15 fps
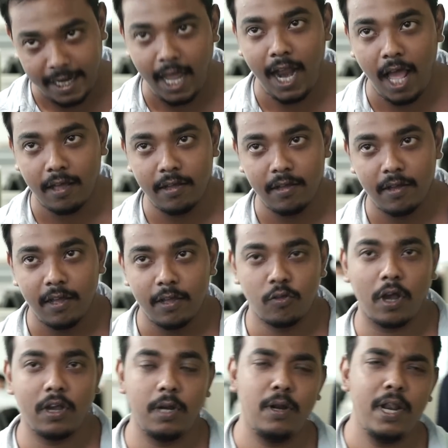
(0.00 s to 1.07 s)
ठीक है ना
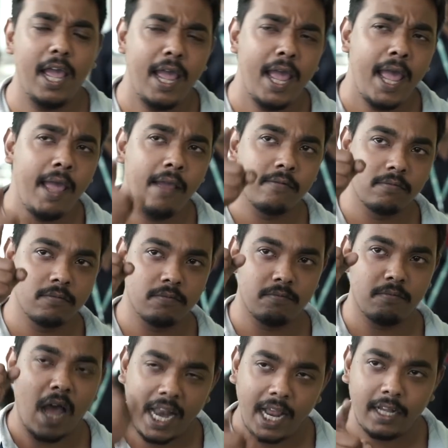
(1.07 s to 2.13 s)
तो अंकल बोले ए
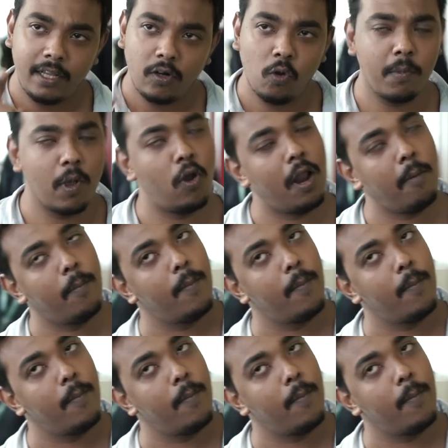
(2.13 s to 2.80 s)
मारेगा देखो मैं बोला